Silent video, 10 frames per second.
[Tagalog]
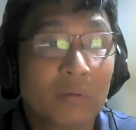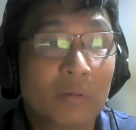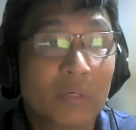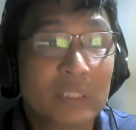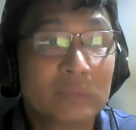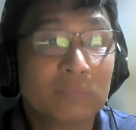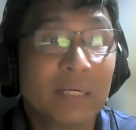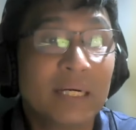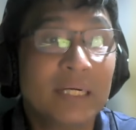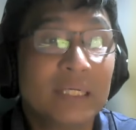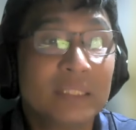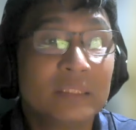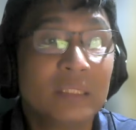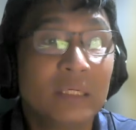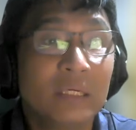
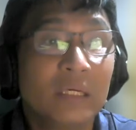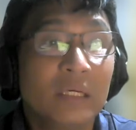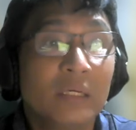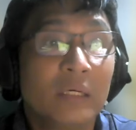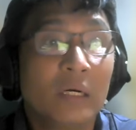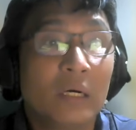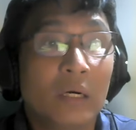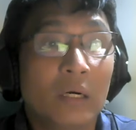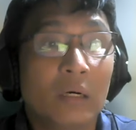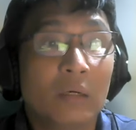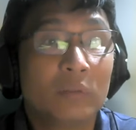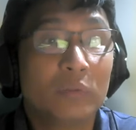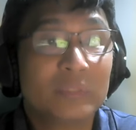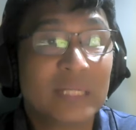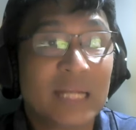Congressman,
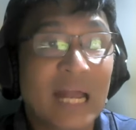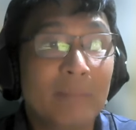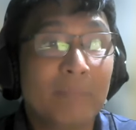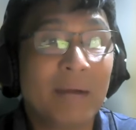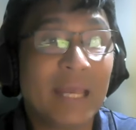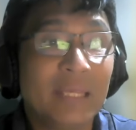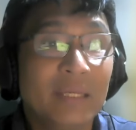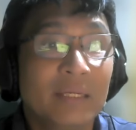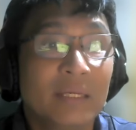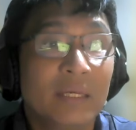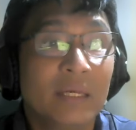uh, yung taga Albay,